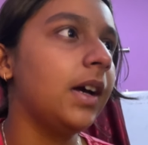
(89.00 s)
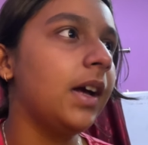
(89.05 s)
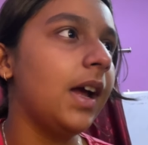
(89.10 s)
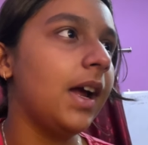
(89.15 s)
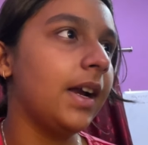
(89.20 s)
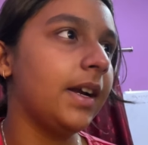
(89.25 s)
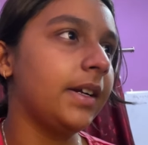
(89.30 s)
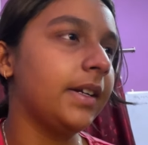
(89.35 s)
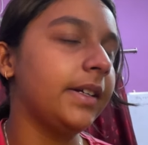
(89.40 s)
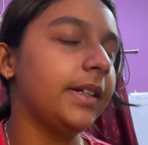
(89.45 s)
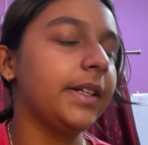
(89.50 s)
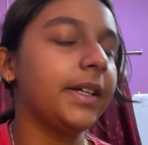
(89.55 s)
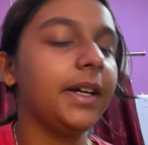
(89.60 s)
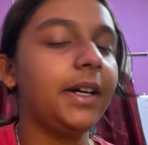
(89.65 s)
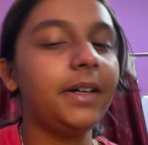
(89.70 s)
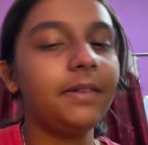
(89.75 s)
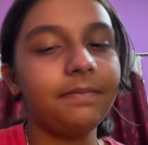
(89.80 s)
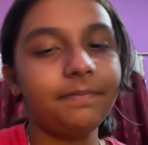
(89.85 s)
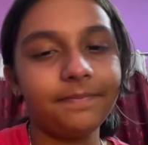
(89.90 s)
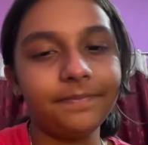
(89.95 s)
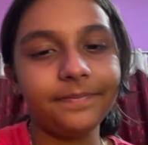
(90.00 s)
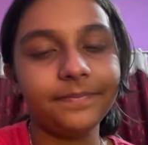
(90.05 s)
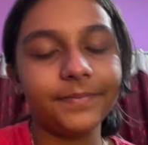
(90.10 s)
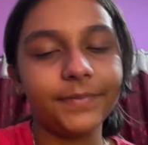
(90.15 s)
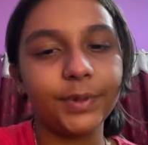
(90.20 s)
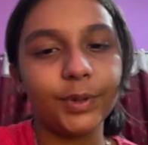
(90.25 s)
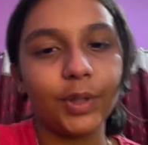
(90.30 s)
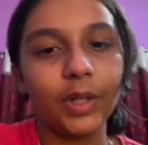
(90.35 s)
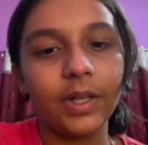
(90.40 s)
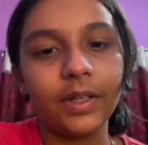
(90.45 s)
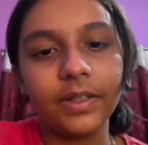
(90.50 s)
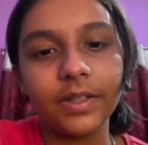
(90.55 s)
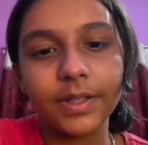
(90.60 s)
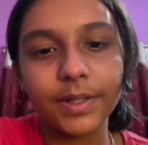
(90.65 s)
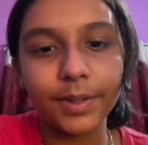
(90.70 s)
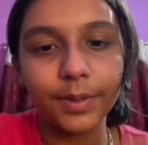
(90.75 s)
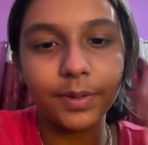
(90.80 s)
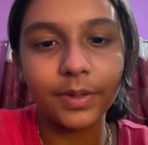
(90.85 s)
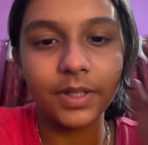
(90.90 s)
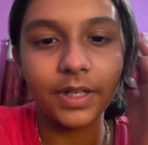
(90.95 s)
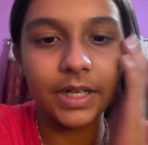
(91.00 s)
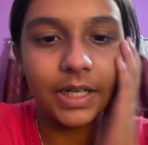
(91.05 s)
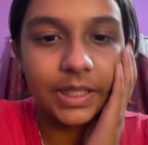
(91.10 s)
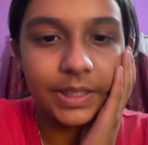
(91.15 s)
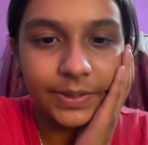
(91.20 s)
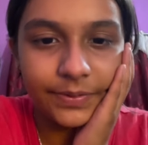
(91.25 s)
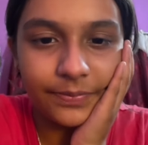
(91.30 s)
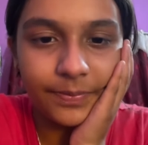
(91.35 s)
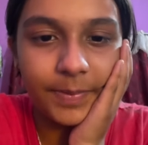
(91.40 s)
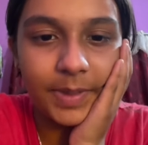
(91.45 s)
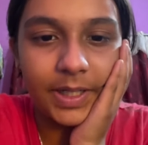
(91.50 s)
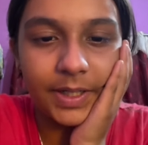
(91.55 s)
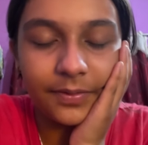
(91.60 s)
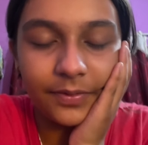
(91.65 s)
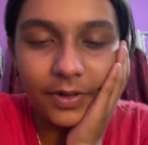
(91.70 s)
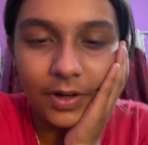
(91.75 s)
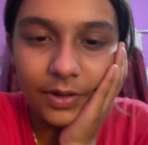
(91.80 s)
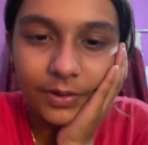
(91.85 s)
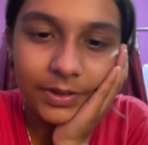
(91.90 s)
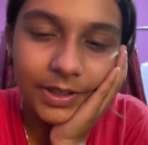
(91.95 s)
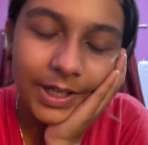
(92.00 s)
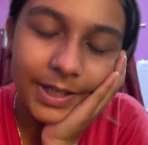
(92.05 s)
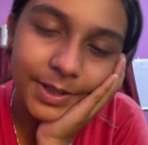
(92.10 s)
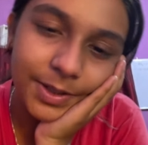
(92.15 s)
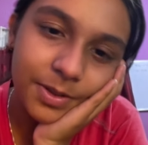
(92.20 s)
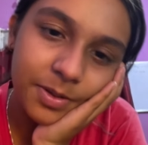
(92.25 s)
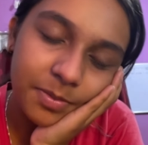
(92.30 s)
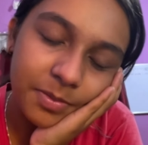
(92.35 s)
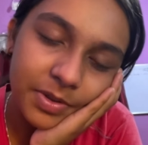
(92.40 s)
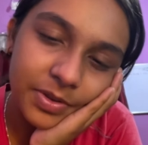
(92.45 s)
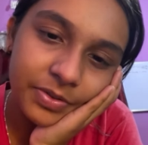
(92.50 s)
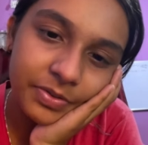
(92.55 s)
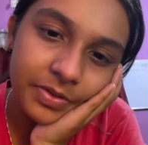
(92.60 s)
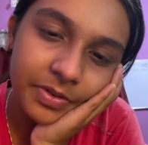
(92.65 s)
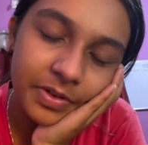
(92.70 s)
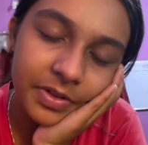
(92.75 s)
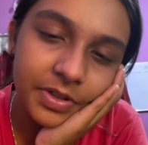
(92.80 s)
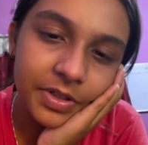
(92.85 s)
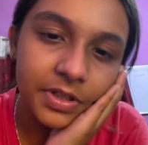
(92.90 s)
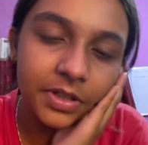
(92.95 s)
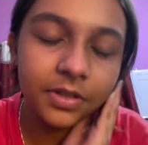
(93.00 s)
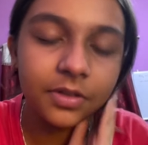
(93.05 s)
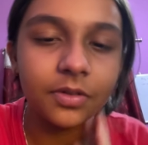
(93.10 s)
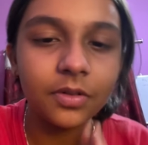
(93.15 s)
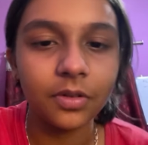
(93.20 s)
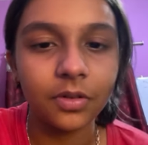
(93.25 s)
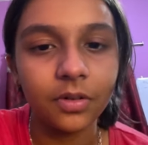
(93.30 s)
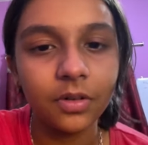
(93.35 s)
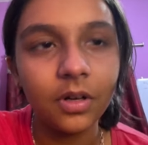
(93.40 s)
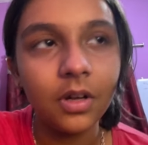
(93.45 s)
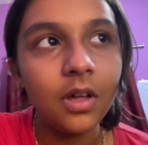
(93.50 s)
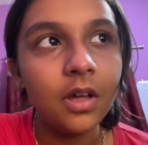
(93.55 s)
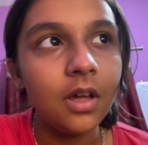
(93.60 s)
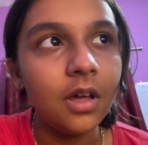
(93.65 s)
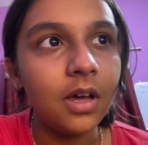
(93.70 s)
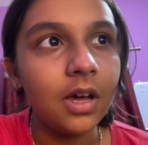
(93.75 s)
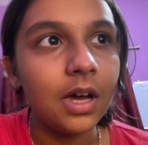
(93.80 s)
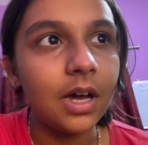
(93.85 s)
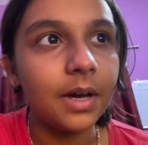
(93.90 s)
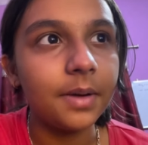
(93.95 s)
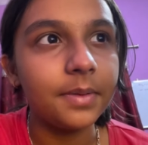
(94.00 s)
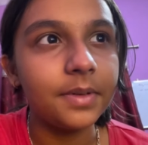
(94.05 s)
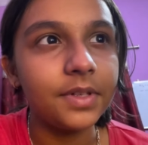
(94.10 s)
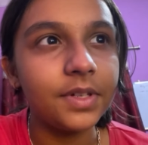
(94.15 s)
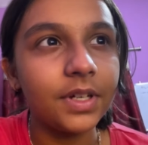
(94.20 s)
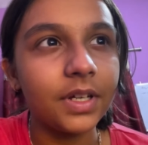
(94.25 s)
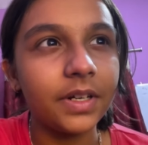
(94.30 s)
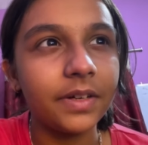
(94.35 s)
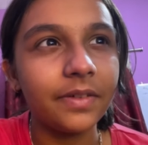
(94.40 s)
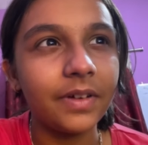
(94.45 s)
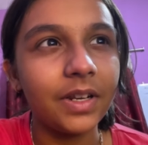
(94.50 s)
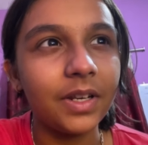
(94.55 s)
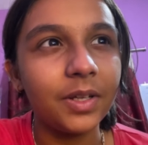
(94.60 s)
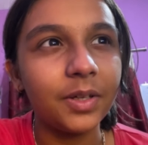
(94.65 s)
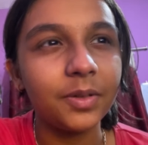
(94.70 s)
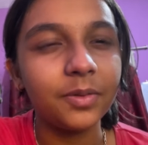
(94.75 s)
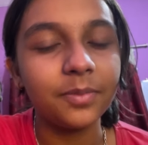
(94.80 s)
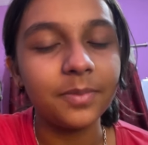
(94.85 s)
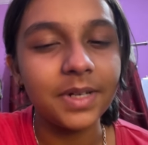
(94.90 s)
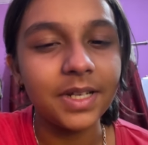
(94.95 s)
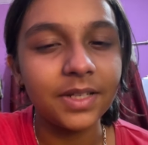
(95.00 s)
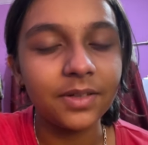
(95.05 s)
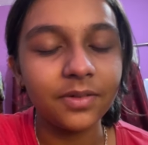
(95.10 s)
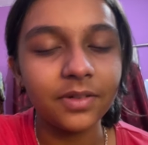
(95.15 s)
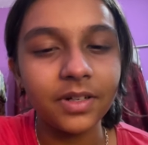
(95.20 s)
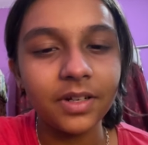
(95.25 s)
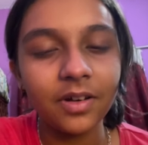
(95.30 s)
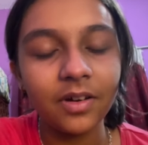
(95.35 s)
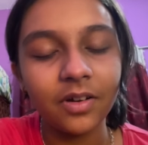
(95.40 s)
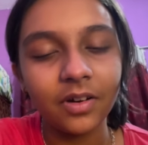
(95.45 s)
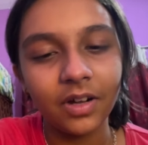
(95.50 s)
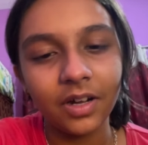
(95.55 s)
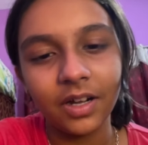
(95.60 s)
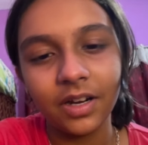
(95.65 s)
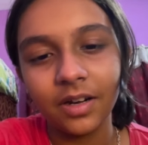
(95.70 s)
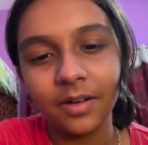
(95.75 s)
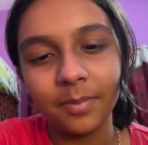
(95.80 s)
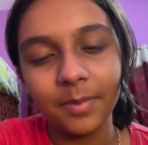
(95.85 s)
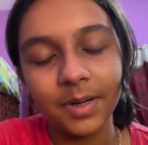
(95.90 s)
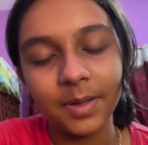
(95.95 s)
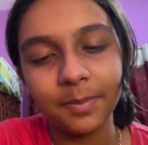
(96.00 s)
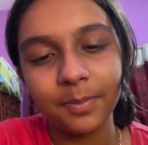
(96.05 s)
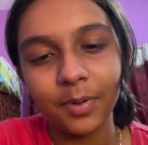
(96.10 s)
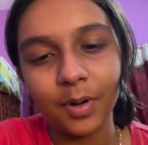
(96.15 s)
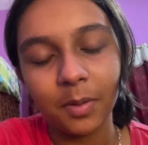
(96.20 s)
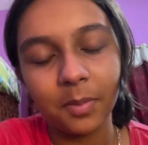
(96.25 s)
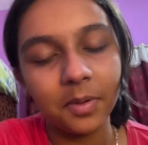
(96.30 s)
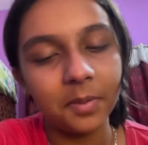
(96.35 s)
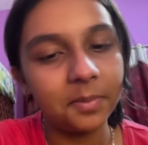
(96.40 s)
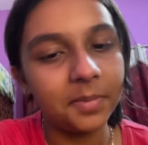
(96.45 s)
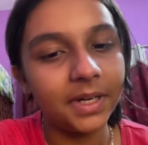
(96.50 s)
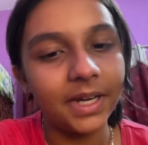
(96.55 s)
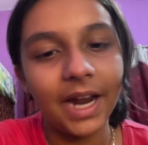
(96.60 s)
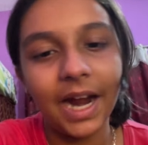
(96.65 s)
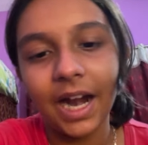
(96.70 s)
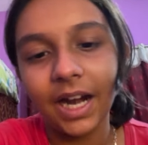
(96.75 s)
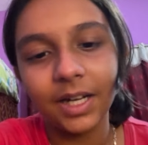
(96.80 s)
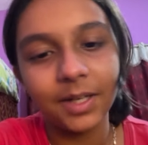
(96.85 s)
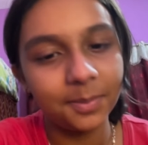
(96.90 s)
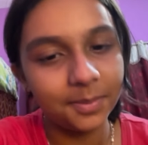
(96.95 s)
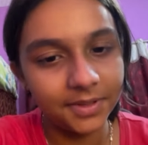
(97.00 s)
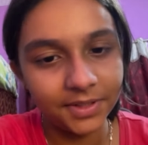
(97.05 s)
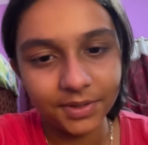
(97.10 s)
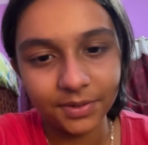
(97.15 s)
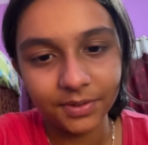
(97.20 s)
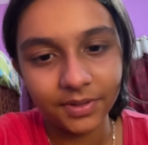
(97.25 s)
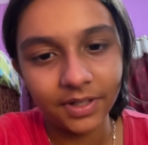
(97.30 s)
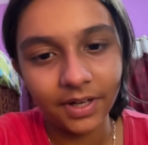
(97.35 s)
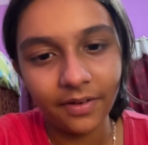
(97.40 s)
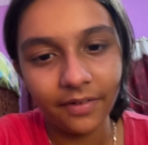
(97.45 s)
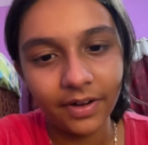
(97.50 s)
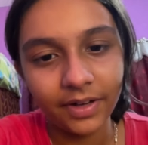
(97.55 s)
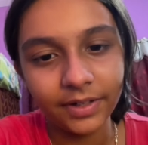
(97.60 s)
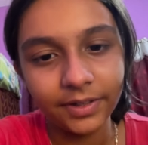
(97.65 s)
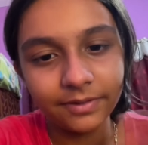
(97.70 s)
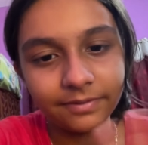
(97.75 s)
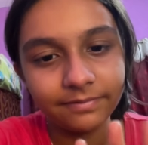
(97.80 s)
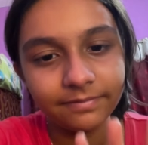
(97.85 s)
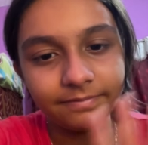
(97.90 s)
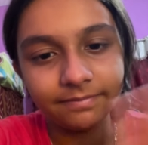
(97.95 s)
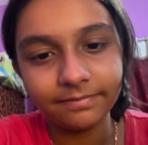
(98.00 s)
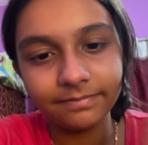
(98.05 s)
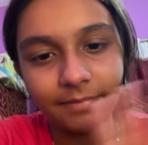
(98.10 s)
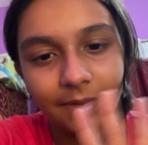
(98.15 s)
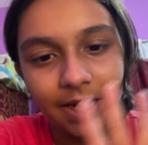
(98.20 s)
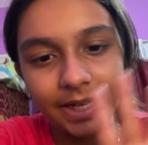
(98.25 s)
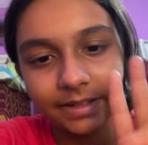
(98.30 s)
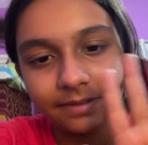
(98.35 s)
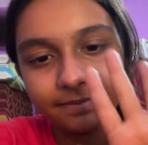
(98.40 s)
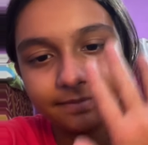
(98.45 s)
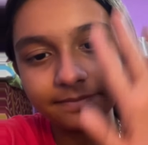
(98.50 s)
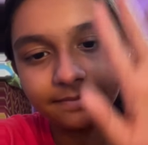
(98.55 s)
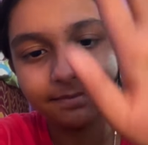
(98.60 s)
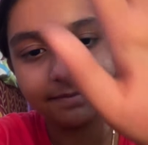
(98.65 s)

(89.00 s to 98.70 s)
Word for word: एंड या सो आई सी इन द नेक्स्ट मिनी ब्लॉग थैंक यू सो मच फॉर वॉचिंग तो अभी जाने वाली हूँ मैं सोने और कल मैं प्रॉब्ली आठ बजे उठने वाली हूँ बाय